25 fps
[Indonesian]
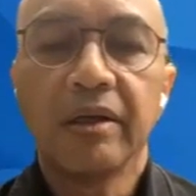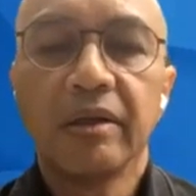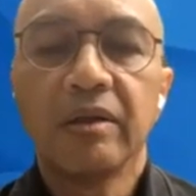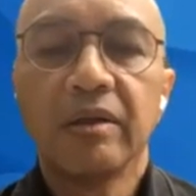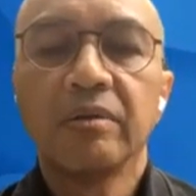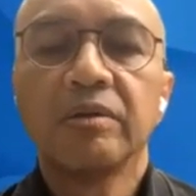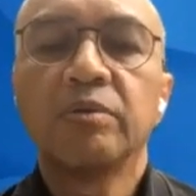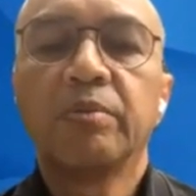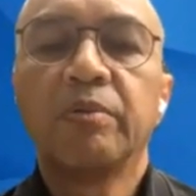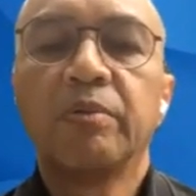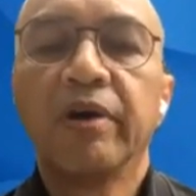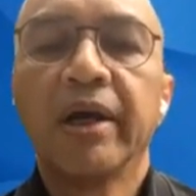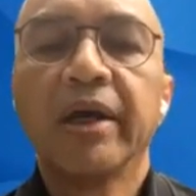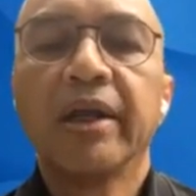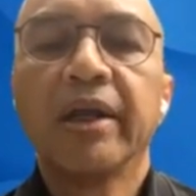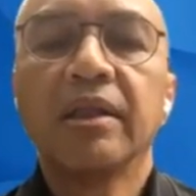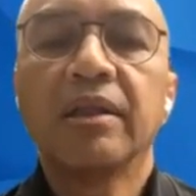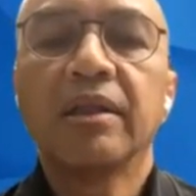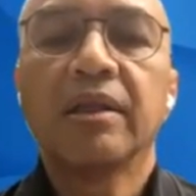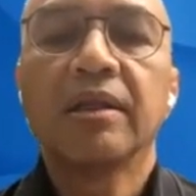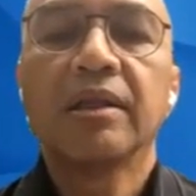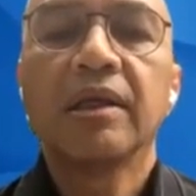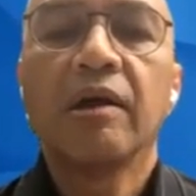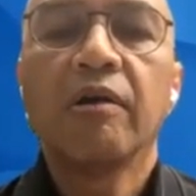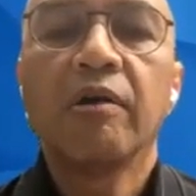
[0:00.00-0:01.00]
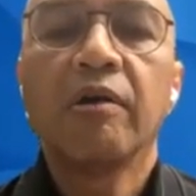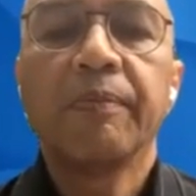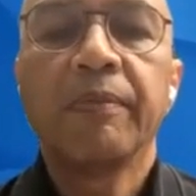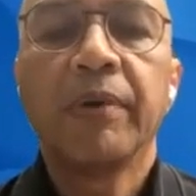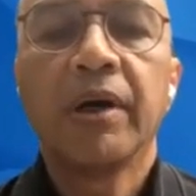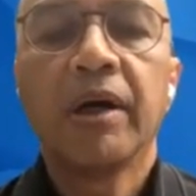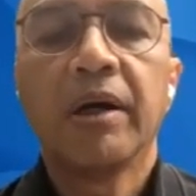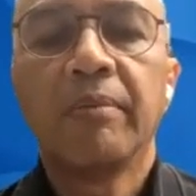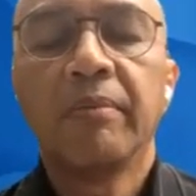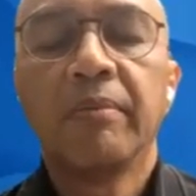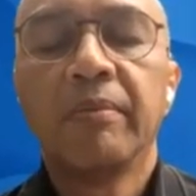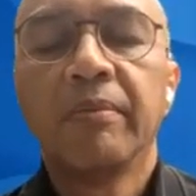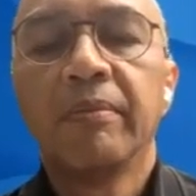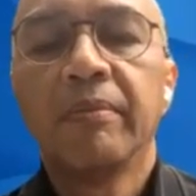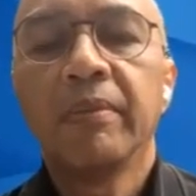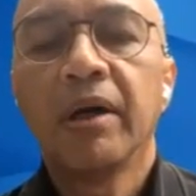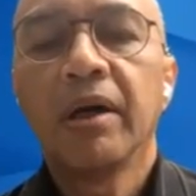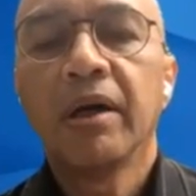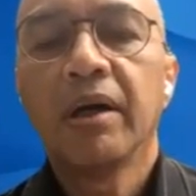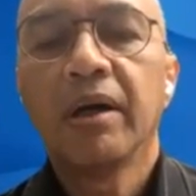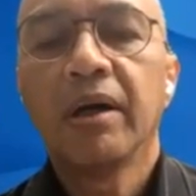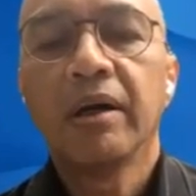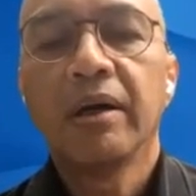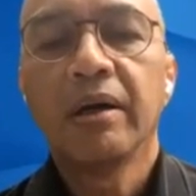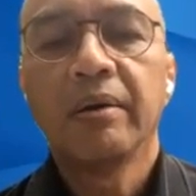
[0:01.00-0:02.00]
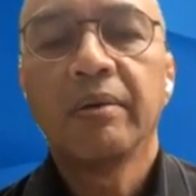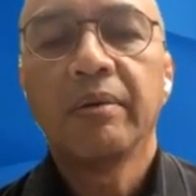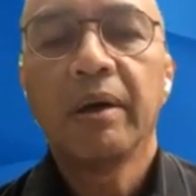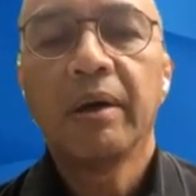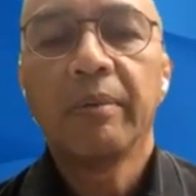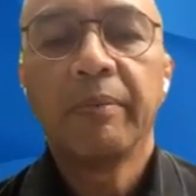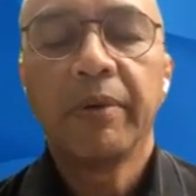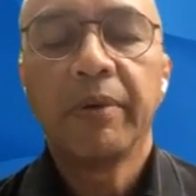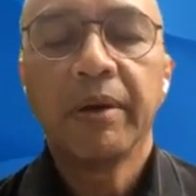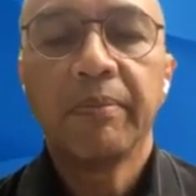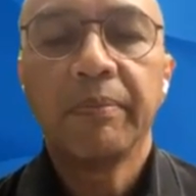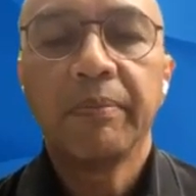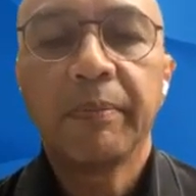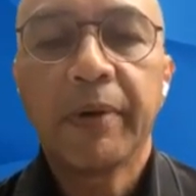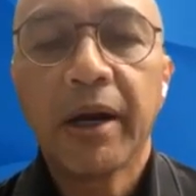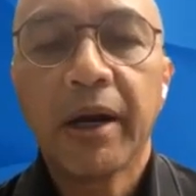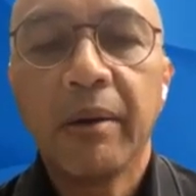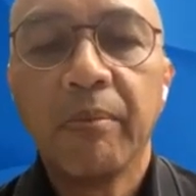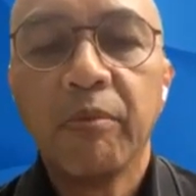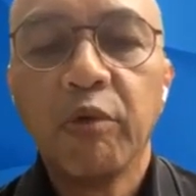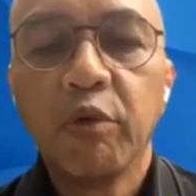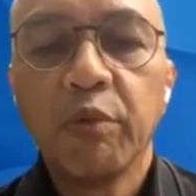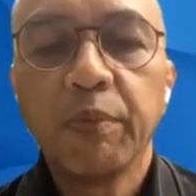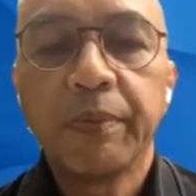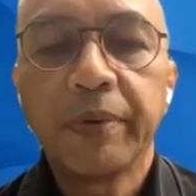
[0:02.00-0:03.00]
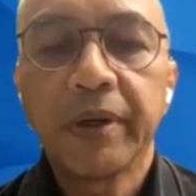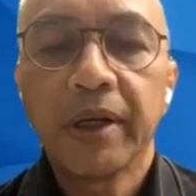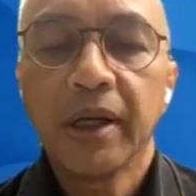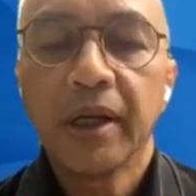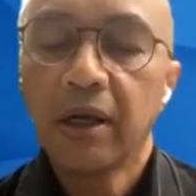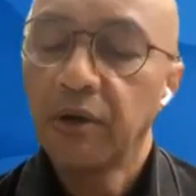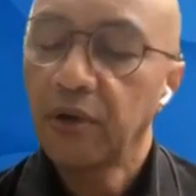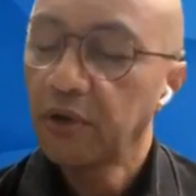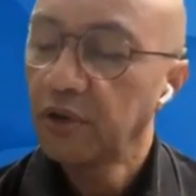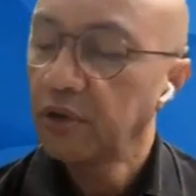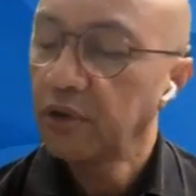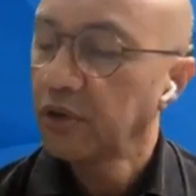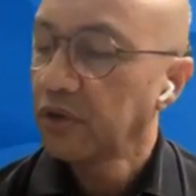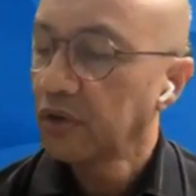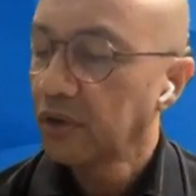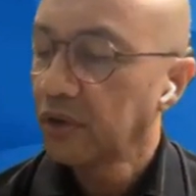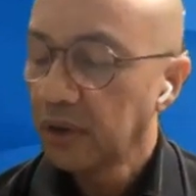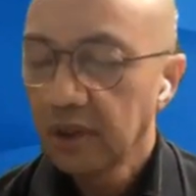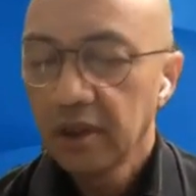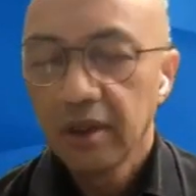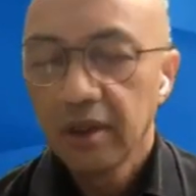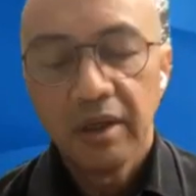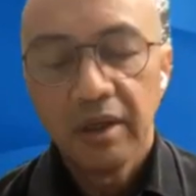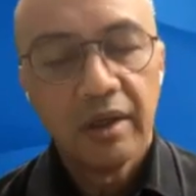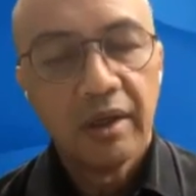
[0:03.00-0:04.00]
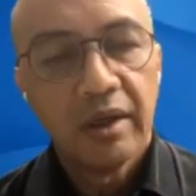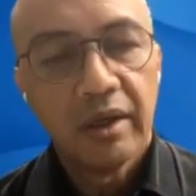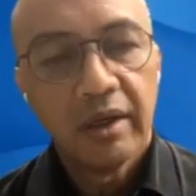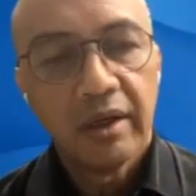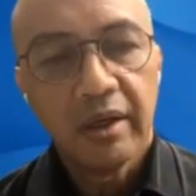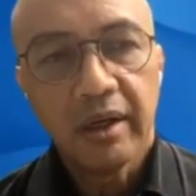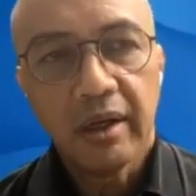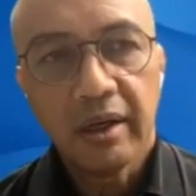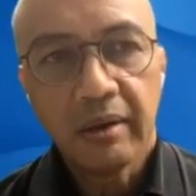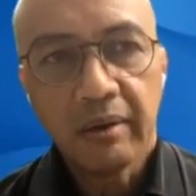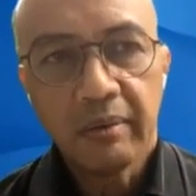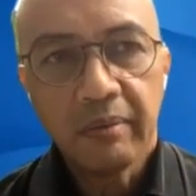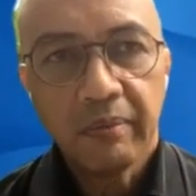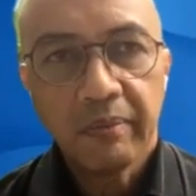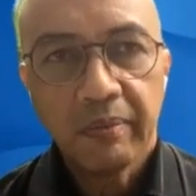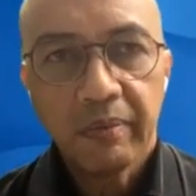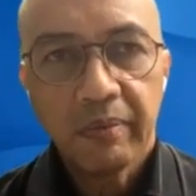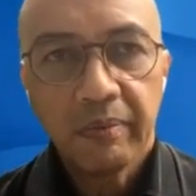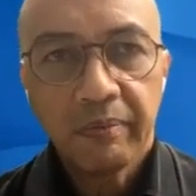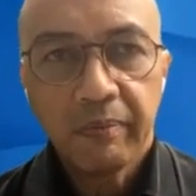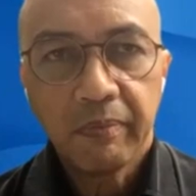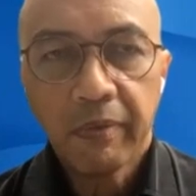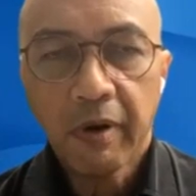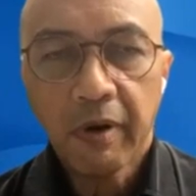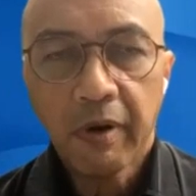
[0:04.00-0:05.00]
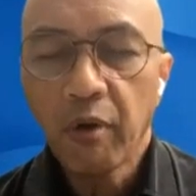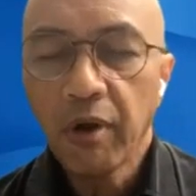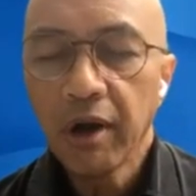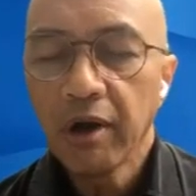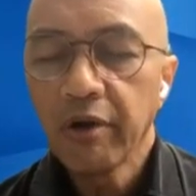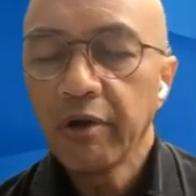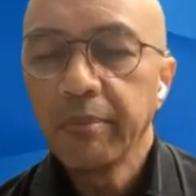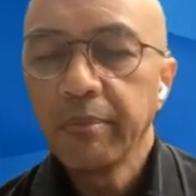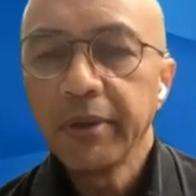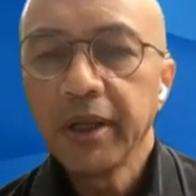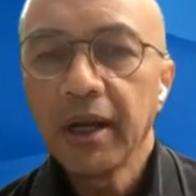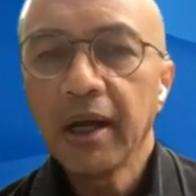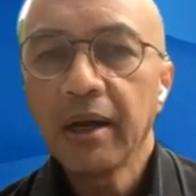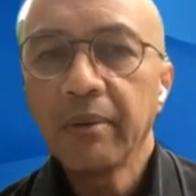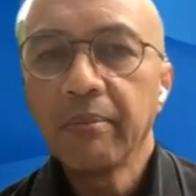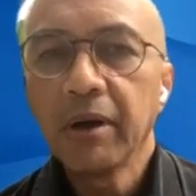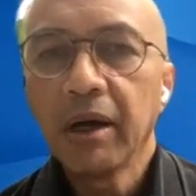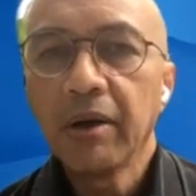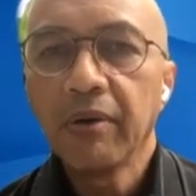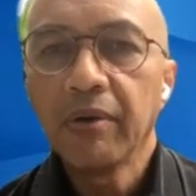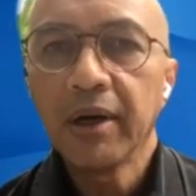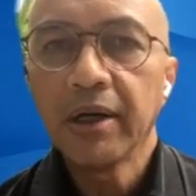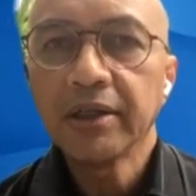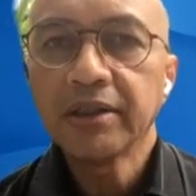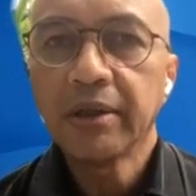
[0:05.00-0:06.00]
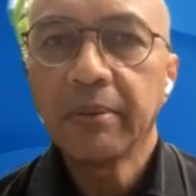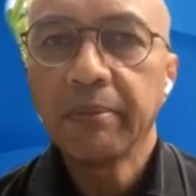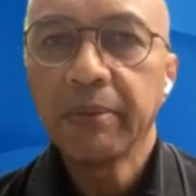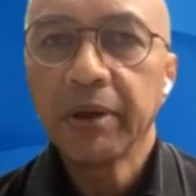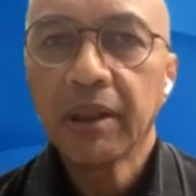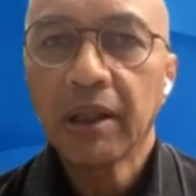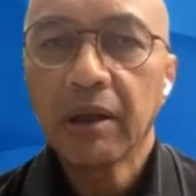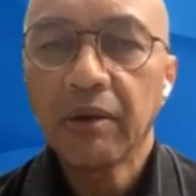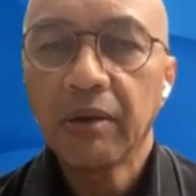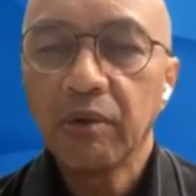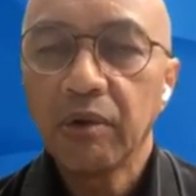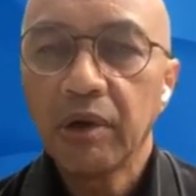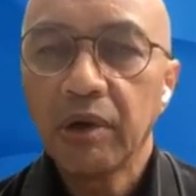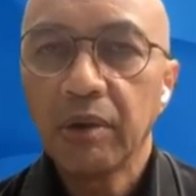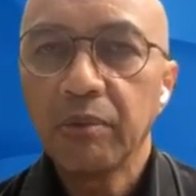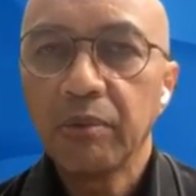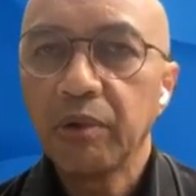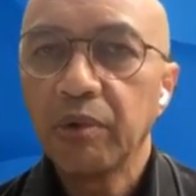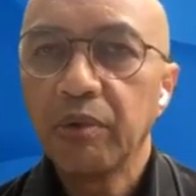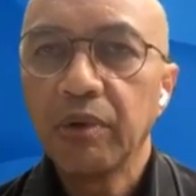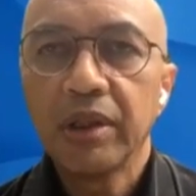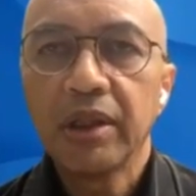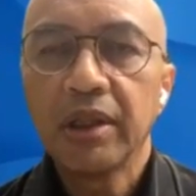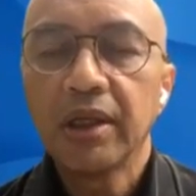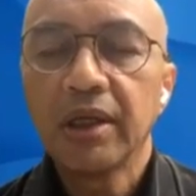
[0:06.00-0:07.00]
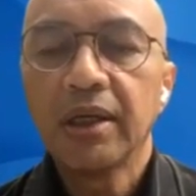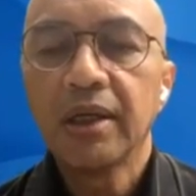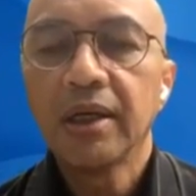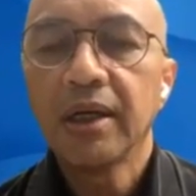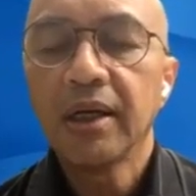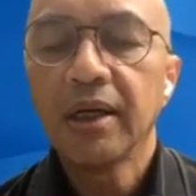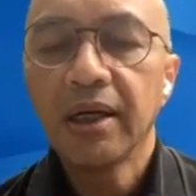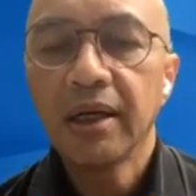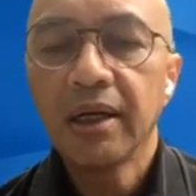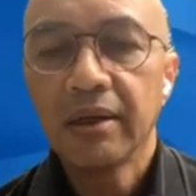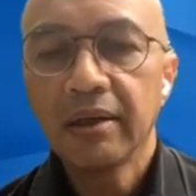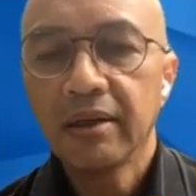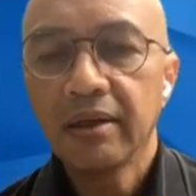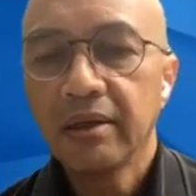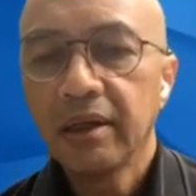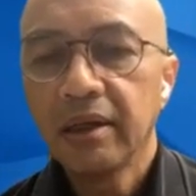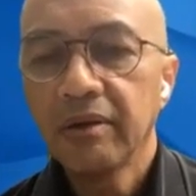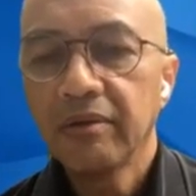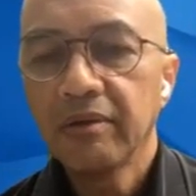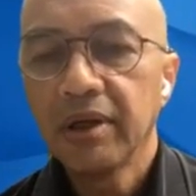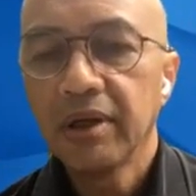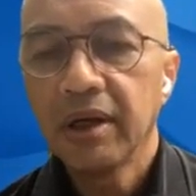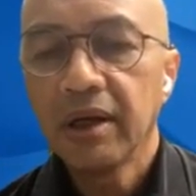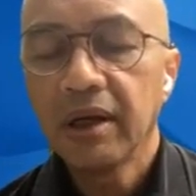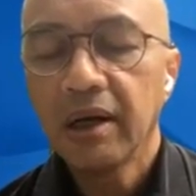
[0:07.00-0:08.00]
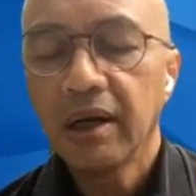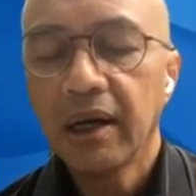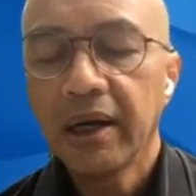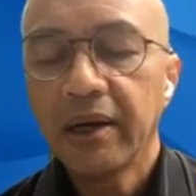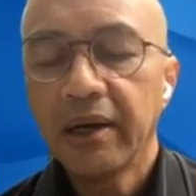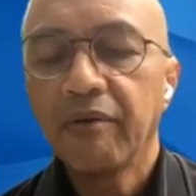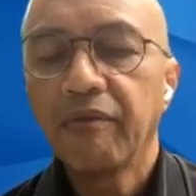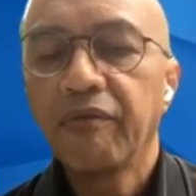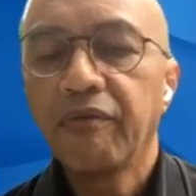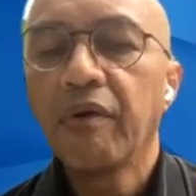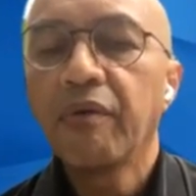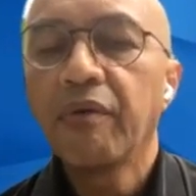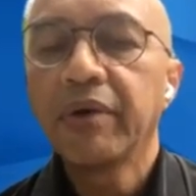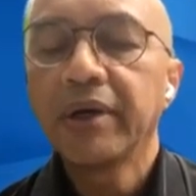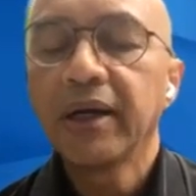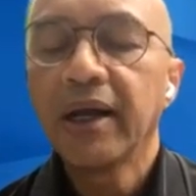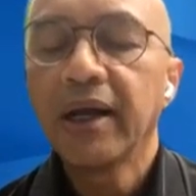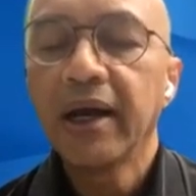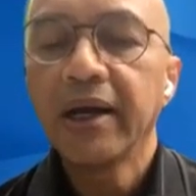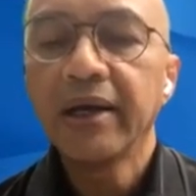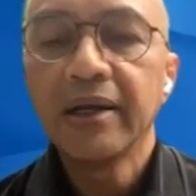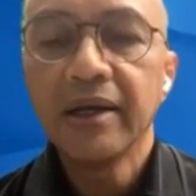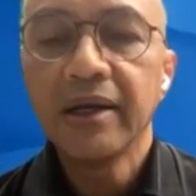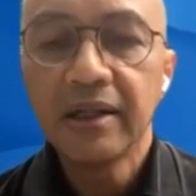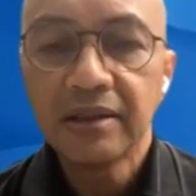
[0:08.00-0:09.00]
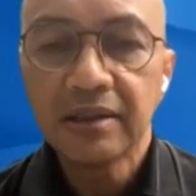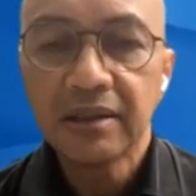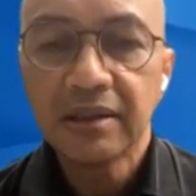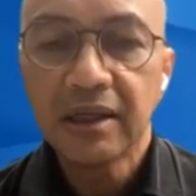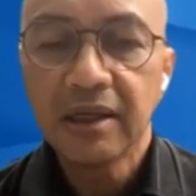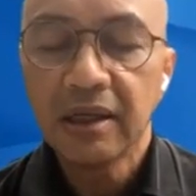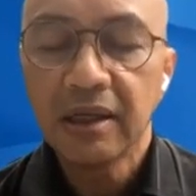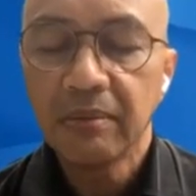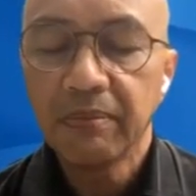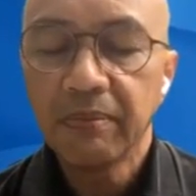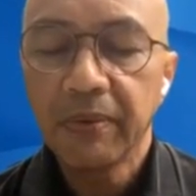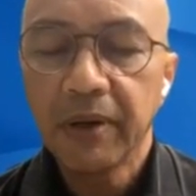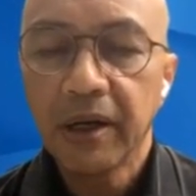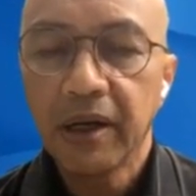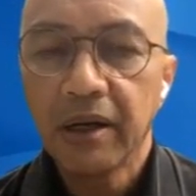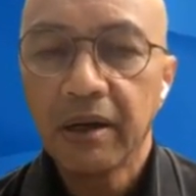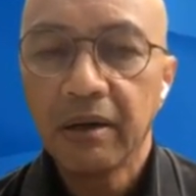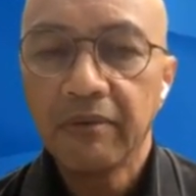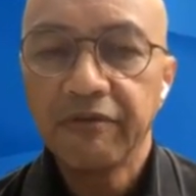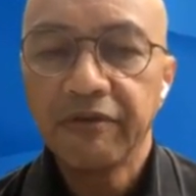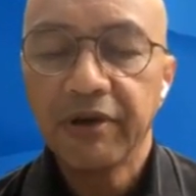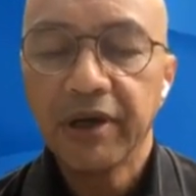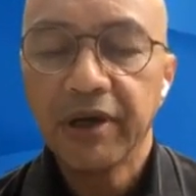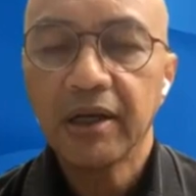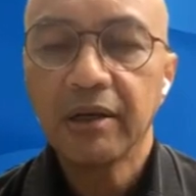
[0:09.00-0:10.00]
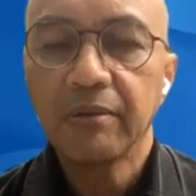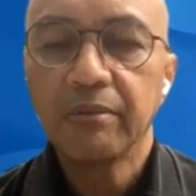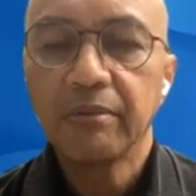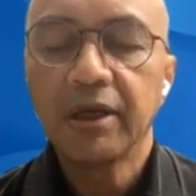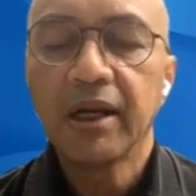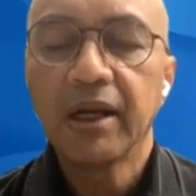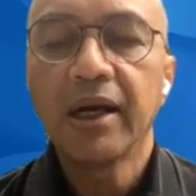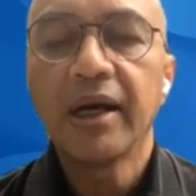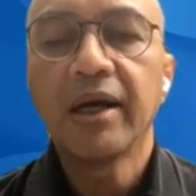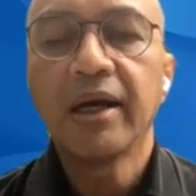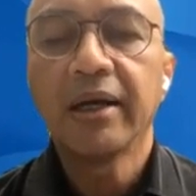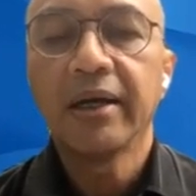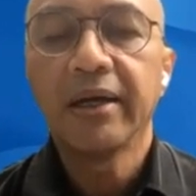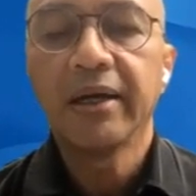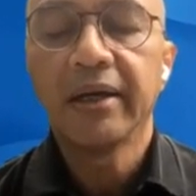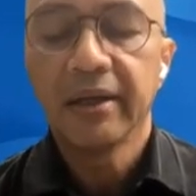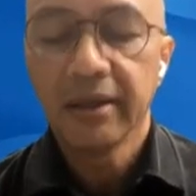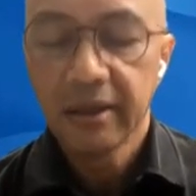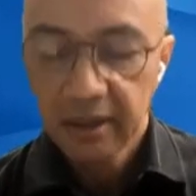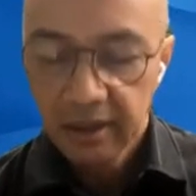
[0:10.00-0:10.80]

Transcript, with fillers: semoga ini terjawab um, uh, apa Pramu Priandono ya. Awal udah bilang bahwa sampai tahun 2023 dia udah ada forward guidance tadi Pak Ferry bilang ya